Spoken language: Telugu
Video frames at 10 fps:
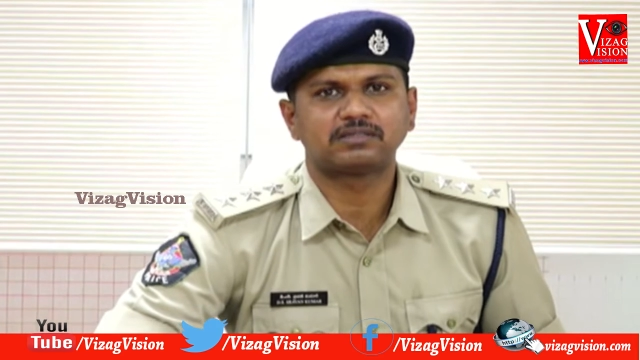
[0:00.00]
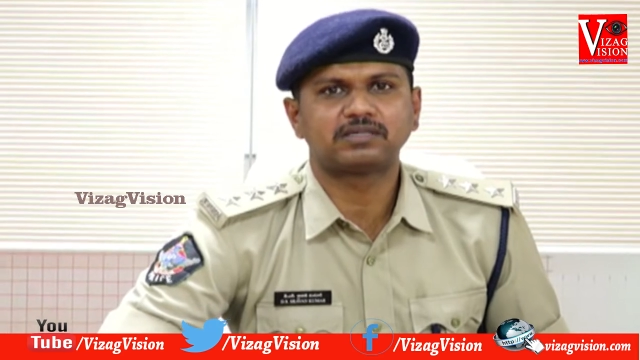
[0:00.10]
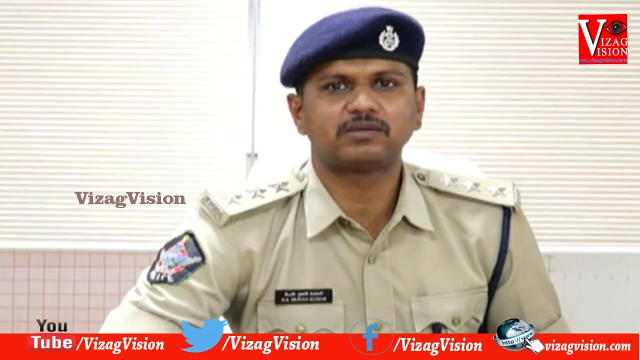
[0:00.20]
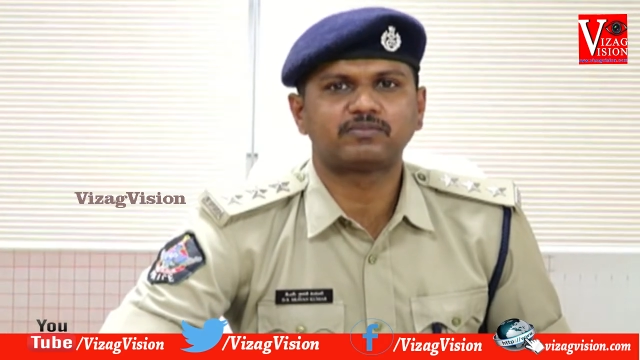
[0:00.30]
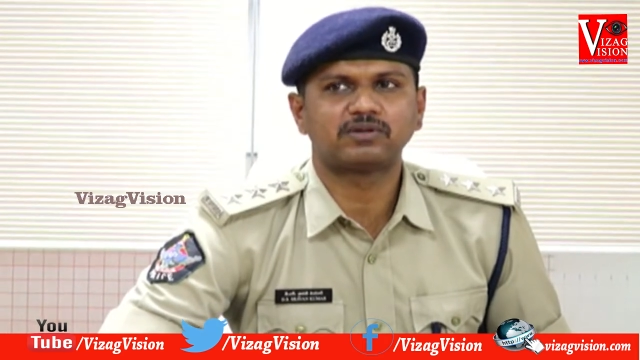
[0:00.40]

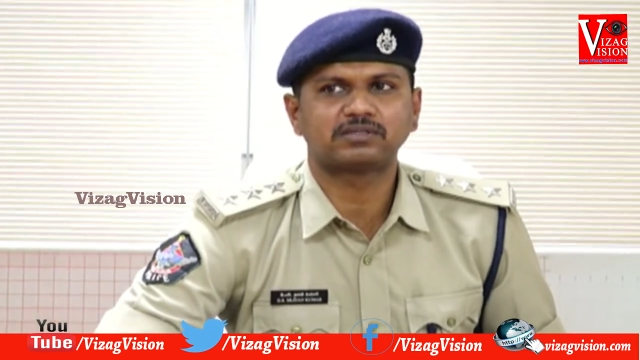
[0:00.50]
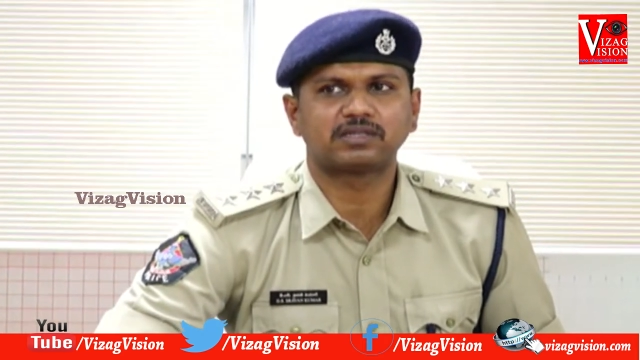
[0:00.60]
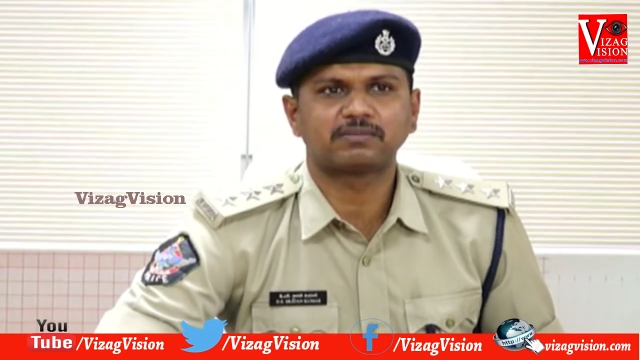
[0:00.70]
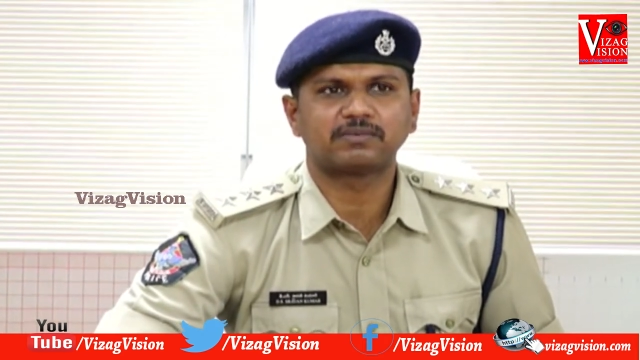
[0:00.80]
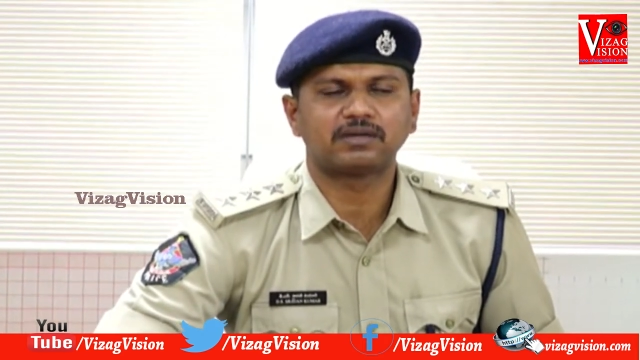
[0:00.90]
సిటీ పోలీస్
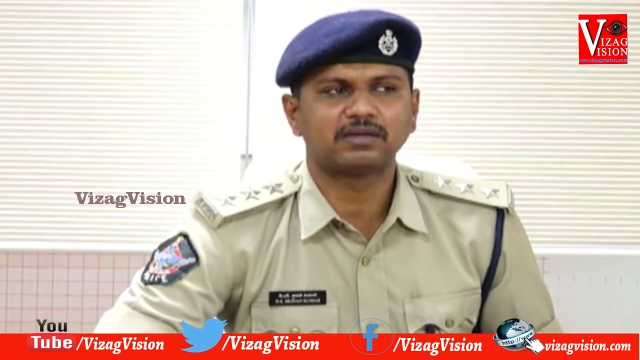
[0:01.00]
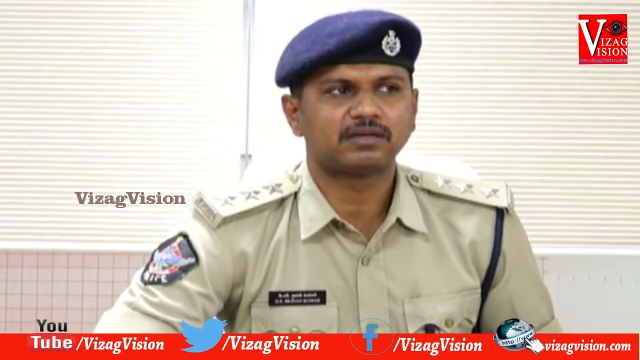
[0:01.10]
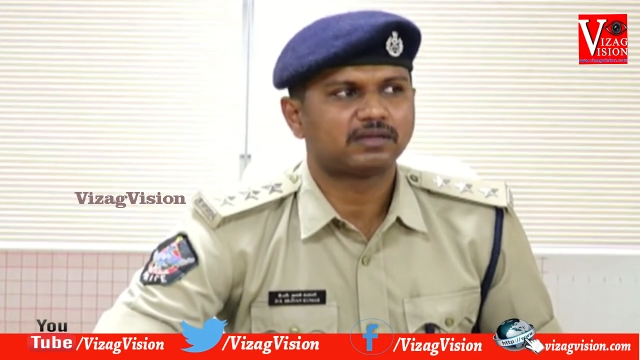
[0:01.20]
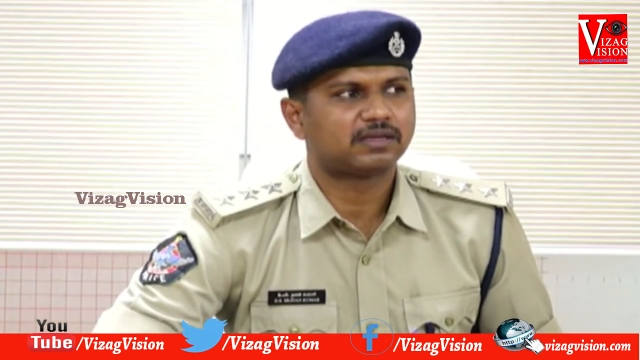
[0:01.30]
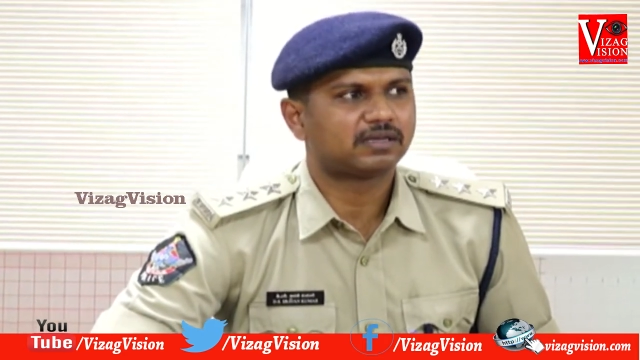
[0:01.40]
తరఫున
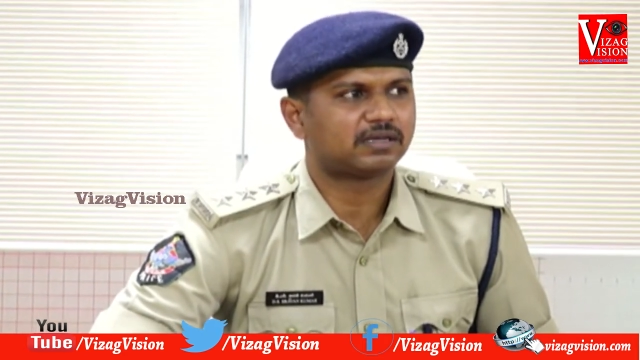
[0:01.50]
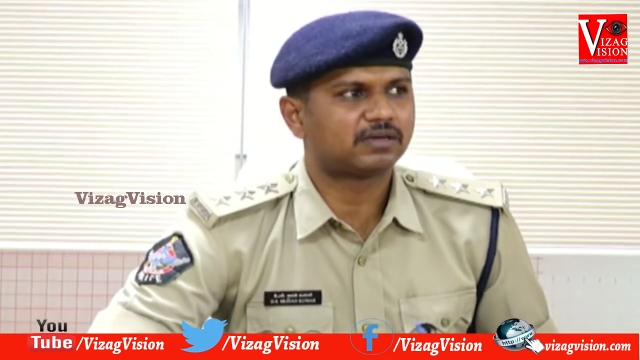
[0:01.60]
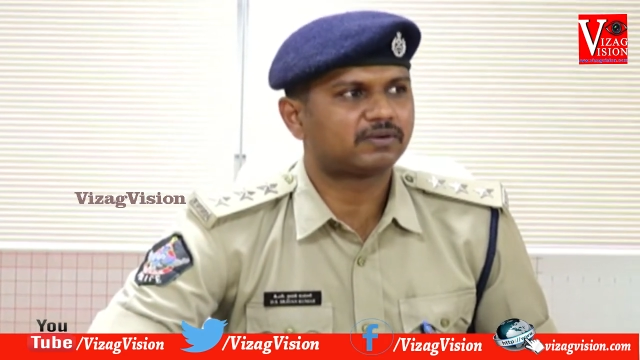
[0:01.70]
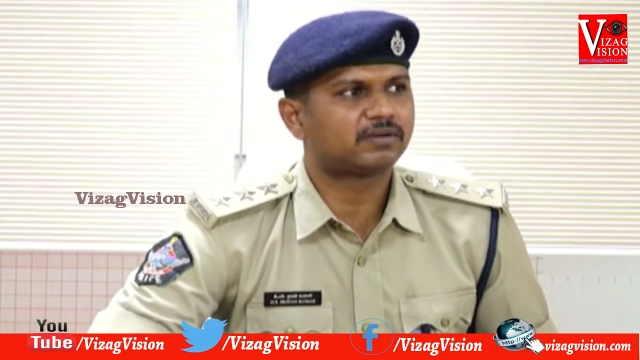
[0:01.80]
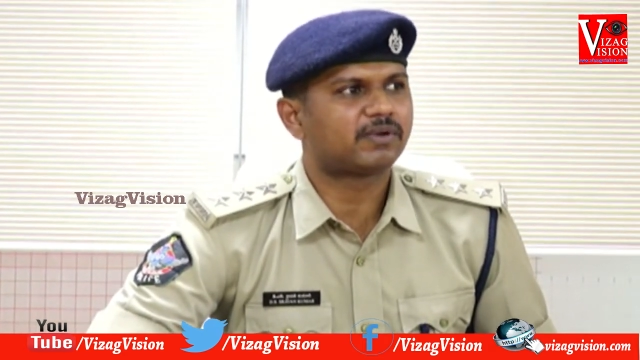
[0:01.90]

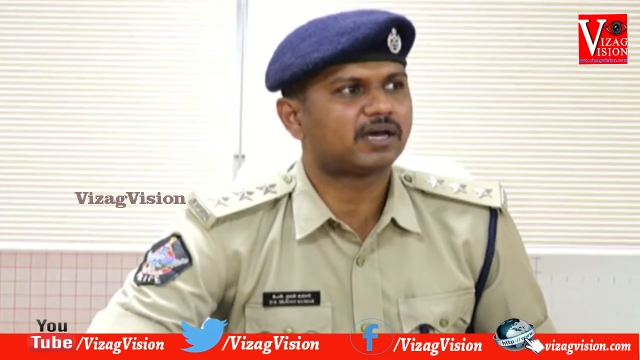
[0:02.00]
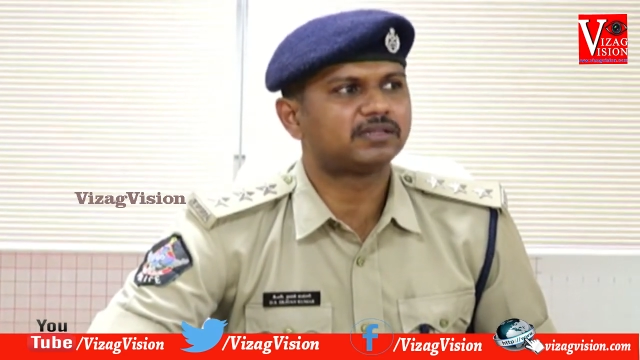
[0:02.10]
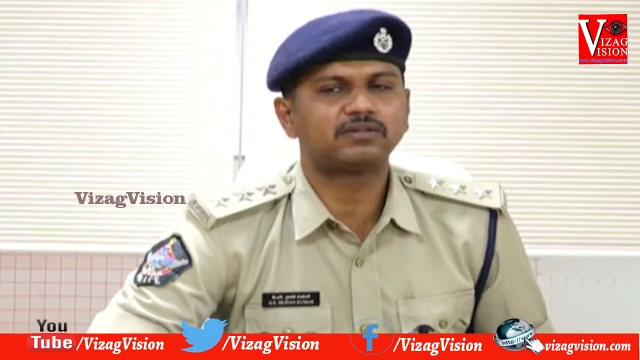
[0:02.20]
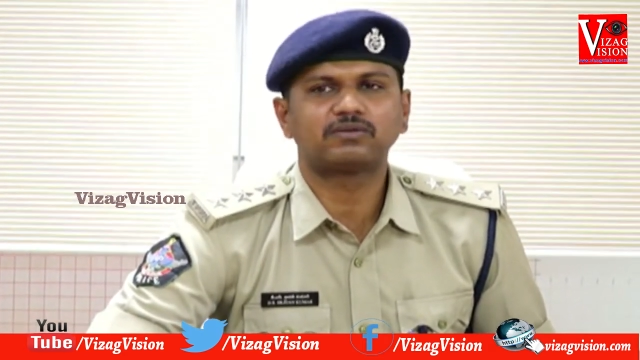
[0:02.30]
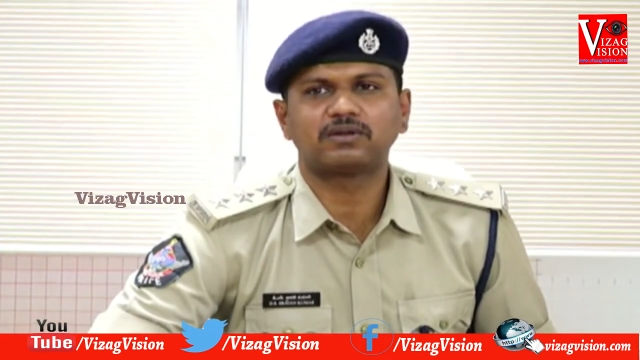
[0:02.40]
ఎటువంటి
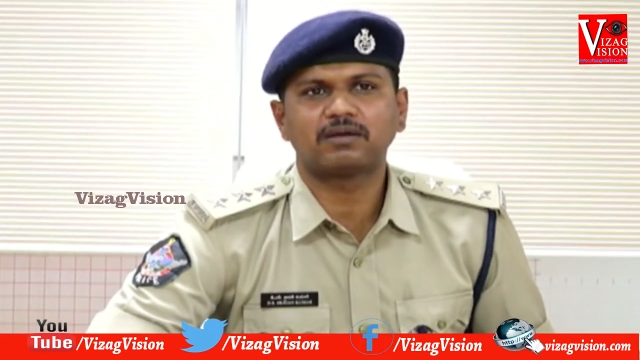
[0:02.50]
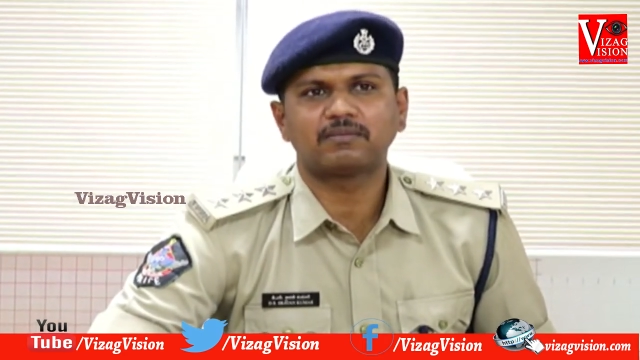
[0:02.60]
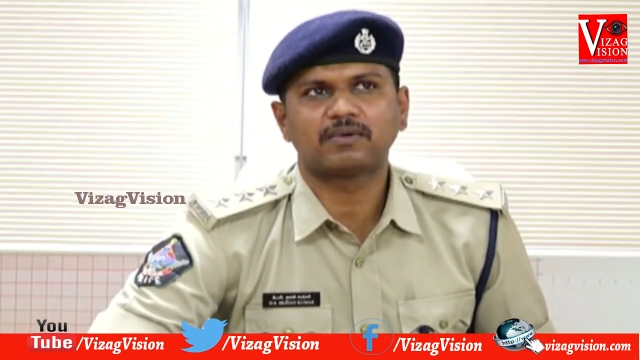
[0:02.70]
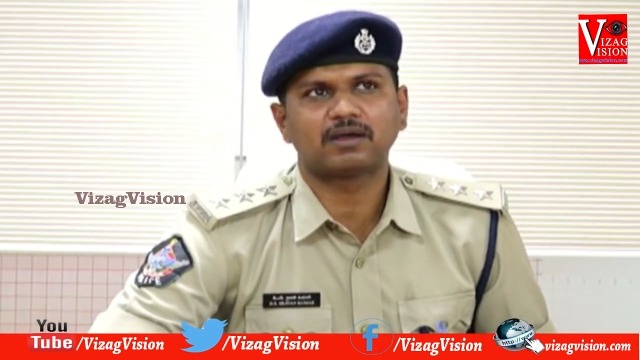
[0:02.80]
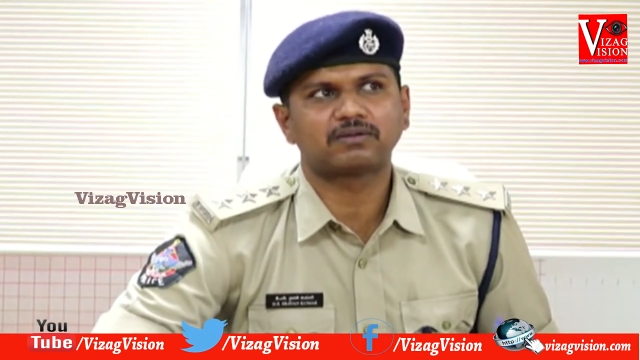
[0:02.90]
బాధితులున్నా
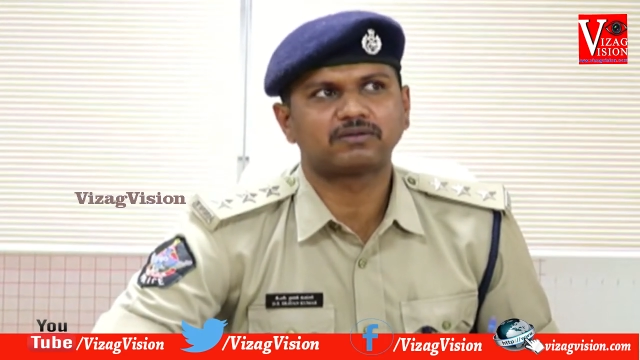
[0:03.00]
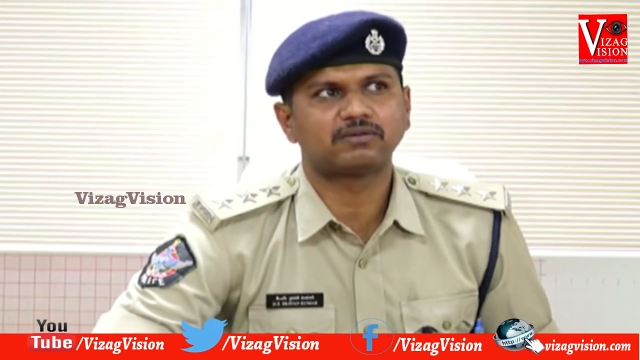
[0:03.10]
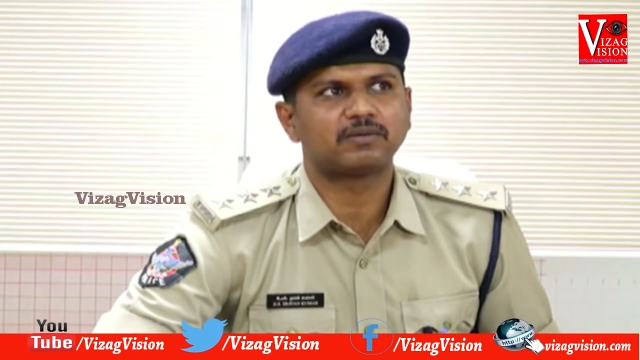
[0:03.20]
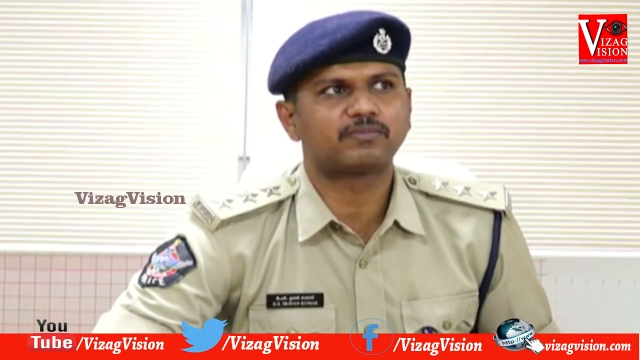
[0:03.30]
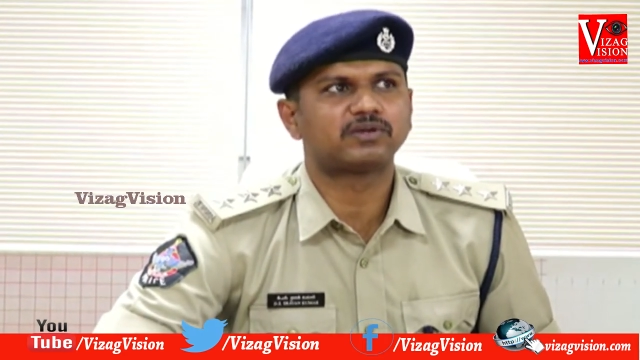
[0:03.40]
మాకు
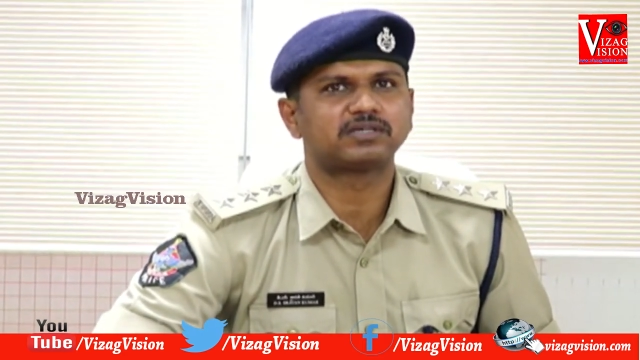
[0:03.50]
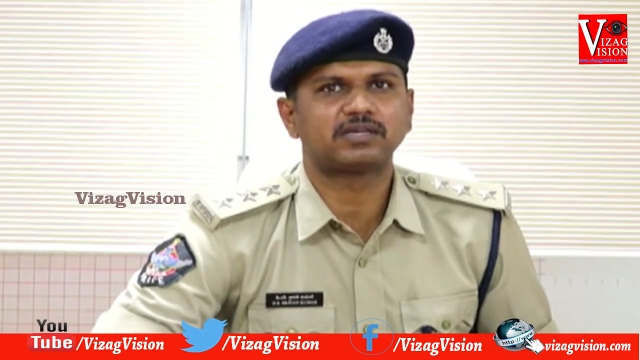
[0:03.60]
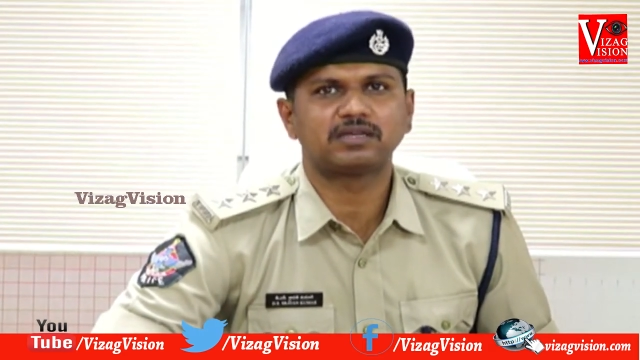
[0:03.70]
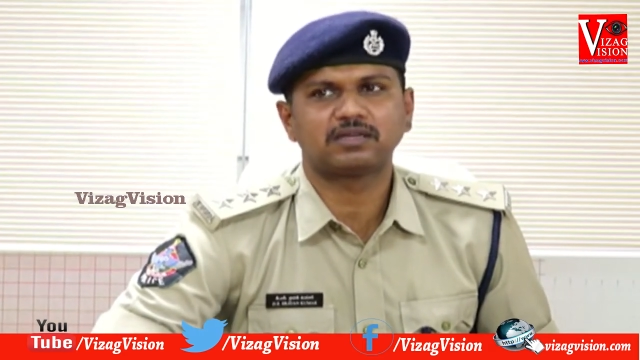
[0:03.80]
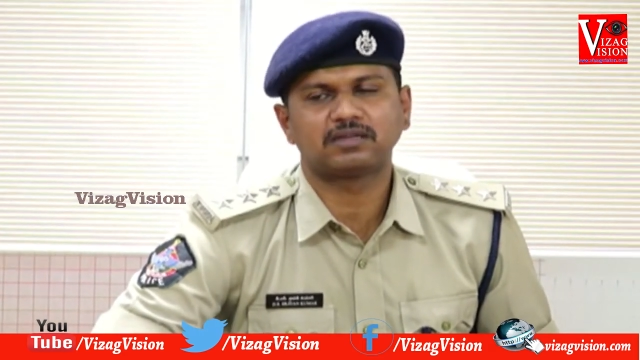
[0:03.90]
అప్రోచ్
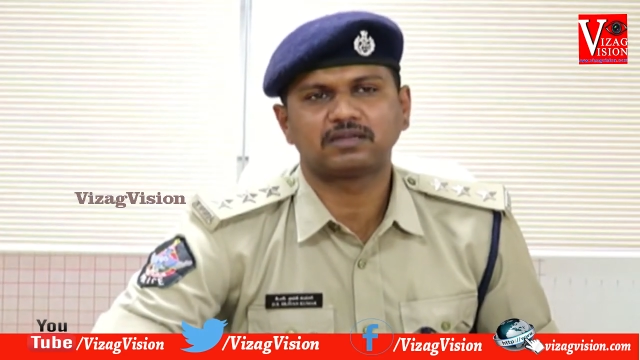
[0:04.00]
అయ్యి